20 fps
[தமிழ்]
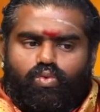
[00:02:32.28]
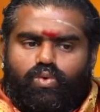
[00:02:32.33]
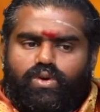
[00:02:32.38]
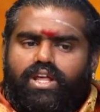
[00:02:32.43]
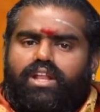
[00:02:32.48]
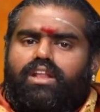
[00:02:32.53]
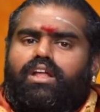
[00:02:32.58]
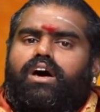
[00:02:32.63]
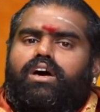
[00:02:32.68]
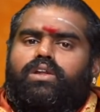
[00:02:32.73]

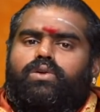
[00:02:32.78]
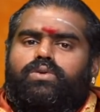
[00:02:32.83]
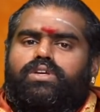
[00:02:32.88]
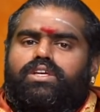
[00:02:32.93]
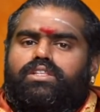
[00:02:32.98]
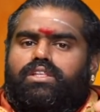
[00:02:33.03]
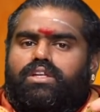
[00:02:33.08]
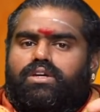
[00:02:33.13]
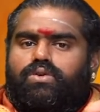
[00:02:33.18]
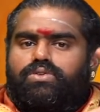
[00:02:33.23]
உடல்
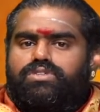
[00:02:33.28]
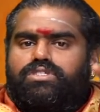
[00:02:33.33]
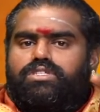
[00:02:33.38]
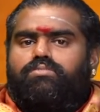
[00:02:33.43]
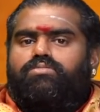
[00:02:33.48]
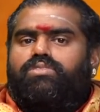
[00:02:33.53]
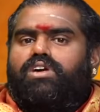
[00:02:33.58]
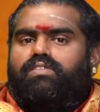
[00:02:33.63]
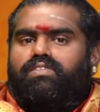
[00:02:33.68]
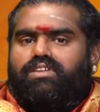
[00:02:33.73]
ஆரோக்கியத்தில்
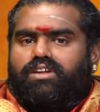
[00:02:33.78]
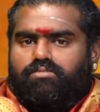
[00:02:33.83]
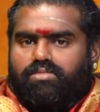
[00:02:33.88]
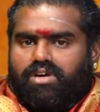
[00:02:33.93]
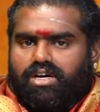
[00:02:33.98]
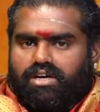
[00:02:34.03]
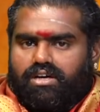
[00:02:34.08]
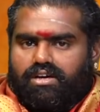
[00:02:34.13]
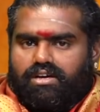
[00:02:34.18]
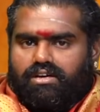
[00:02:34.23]
கொஞ்சம்
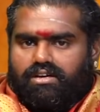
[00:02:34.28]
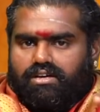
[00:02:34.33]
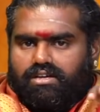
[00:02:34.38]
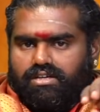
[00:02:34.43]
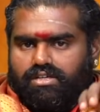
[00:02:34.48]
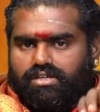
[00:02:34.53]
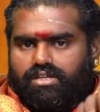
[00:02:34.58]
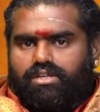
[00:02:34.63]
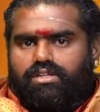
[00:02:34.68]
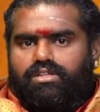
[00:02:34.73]
கவனமாக
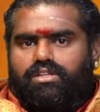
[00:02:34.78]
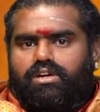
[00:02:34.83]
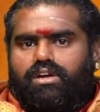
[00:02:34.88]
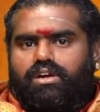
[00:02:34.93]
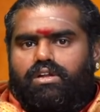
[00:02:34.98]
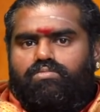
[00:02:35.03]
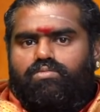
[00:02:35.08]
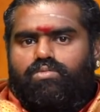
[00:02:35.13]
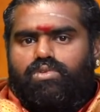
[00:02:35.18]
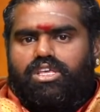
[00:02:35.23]

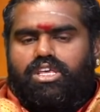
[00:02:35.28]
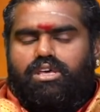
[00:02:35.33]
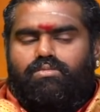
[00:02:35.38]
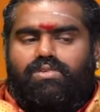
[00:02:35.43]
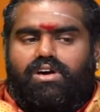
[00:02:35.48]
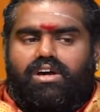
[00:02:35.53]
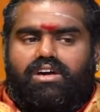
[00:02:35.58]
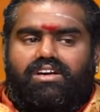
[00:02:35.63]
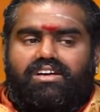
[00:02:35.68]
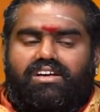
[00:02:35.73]
இருந்துக்கணும்
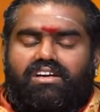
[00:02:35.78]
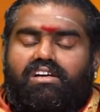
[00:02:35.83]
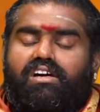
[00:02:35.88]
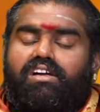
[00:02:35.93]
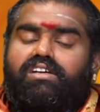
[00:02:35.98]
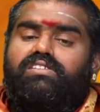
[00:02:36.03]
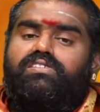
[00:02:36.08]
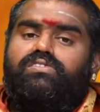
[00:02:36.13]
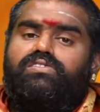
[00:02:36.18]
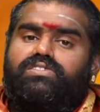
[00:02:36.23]
முக்கியமாக
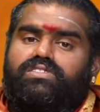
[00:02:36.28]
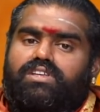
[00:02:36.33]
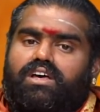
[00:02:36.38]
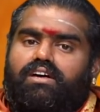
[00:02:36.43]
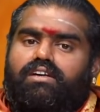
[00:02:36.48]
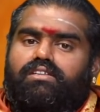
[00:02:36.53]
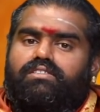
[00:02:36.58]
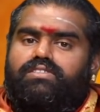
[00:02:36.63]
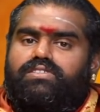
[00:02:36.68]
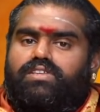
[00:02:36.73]
கண்
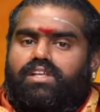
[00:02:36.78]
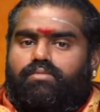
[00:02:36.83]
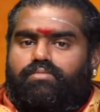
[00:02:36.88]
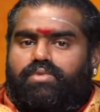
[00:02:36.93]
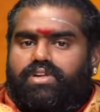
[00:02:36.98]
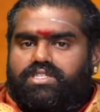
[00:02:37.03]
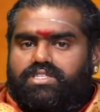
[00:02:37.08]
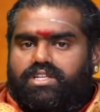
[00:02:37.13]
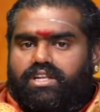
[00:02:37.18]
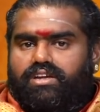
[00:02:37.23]
சார்ந்து சில
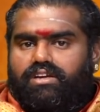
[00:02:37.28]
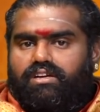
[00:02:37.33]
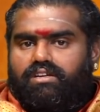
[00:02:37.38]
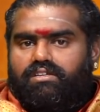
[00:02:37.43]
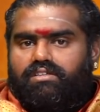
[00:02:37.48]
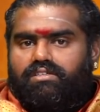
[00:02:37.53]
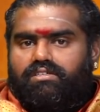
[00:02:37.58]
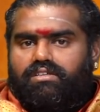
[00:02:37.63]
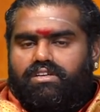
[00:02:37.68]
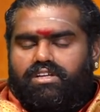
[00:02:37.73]

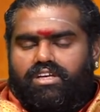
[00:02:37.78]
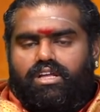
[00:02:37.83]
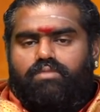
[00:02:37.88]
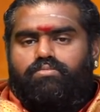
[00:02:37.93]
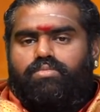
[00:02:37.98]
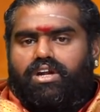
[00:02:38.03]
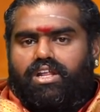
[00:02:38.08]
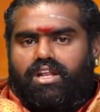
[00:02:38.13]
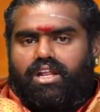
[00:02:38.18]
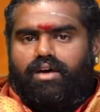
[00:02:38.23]
பிரச்சனைகள்
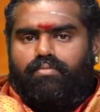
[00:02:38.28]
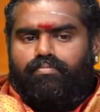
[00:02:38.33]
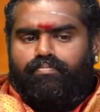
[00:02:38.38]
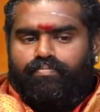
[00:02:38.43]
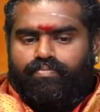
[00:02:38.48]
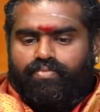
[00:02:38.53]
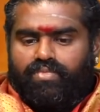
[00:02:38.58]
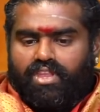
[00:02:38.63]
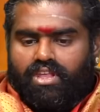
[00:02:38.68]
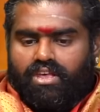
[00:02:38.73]
ஏற்படலாம்
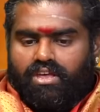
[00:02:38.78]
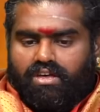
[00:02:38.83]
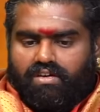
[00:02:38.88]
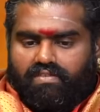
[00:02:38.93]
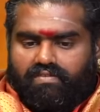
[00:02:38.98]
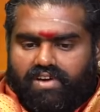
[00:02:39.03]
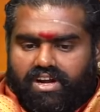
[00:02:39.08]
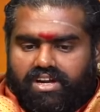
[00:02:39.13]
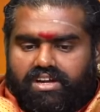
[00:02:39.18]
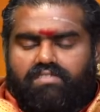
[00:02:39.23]

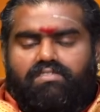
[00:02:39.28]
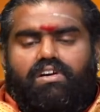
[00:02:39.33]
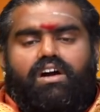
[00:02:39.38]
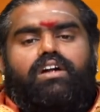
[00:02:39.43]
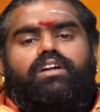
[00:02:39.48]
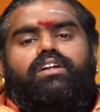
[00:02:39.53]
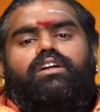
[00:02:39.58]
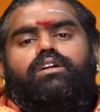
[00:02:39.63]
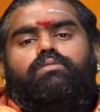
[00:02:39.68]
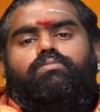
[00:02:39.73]
வண்டி
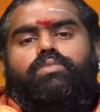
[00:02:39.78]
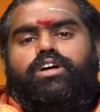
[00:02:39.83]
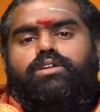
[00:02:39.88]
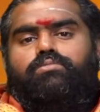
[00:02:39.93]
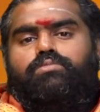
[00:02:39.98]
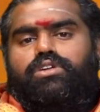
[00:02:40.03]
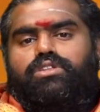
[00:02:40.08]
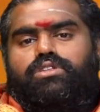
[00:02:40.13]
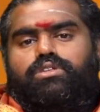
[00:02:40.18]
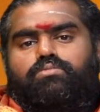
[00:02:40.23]
வாகனங்கள்
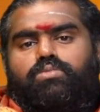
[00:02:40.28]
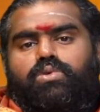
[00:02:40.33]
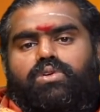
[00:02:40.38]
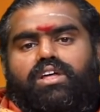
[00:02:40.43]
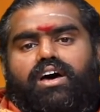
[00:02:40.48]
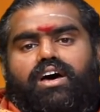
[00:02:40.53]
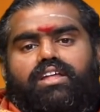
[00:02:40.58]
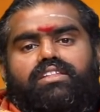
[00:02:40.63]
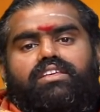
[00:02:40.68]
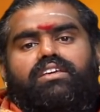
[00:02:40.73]
பயன்படுத்தும்
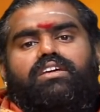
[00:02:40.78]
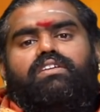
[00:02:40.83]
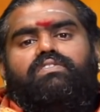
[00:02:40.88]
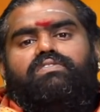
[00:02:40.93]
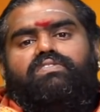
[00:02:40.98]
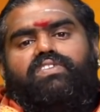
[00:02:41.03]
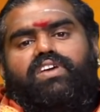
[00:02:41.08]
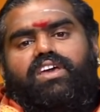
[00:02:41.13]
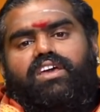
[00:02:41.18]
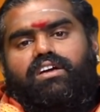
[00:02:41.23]
போது அதிக
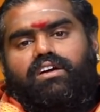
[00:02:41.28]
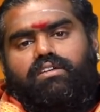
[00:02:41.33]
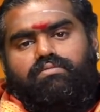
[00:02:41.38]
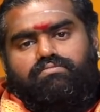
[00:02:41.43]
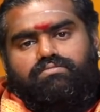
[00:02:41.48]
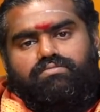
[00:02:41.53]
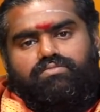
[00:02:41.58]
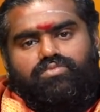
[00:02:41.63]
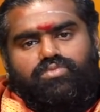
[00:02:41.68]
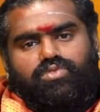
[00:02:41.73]

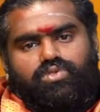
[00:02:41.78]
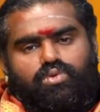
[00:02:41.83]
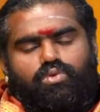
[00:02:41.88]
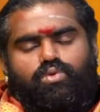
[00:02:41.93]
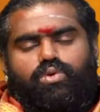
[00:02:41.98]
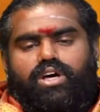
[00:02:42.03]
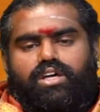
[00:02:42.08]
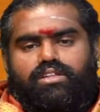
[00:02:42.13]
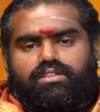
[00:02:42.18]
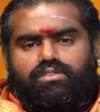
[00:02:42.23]
வேகம்
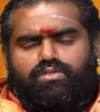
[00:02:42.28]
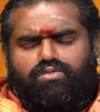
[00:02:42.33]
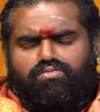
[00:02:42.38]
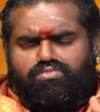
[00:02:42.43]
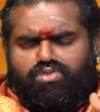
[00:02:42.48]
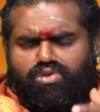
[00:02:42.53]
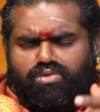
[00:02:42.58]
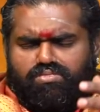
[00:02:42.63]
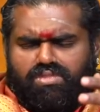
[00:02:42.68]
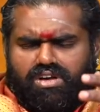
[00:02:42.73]
கூடாது
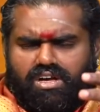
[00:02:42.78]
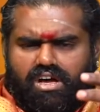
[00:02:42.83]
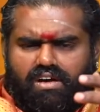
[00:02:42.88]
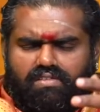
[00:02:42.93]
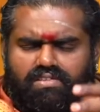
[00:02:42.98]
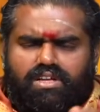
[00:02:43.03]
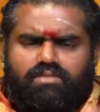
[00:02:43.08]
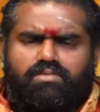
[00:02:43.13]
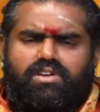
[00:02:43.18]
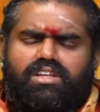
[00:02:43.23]
ரொம்ப ரொம்ப
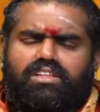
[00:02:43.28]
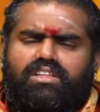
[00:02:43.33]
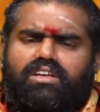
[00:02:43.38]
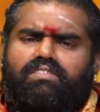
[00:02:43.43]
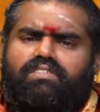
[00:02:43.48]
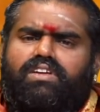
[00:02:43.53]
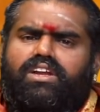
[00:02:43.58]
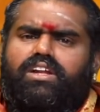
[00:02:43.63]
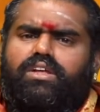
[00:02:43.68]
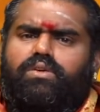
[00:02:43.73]
கவனமாக
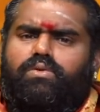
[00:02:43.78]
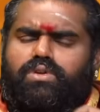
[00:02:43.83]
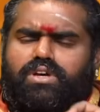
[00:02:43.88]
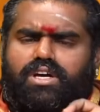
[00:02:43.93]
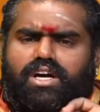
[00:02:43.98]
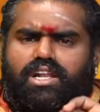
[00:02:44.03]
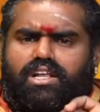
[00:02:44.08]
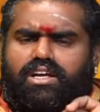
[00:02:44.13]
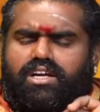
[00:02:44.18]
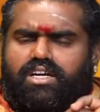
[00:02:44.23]
இருந்துக்க வேண்டிய ஒரு
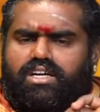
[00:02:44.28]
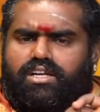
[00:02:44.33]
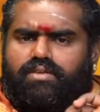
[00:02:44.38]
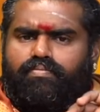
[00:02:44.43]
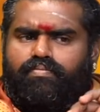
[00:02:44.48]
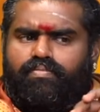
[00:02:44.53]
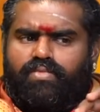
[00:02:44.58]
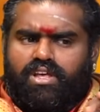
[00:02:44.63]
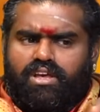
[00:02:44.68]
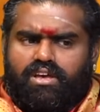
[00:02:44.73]
காலகட்டம்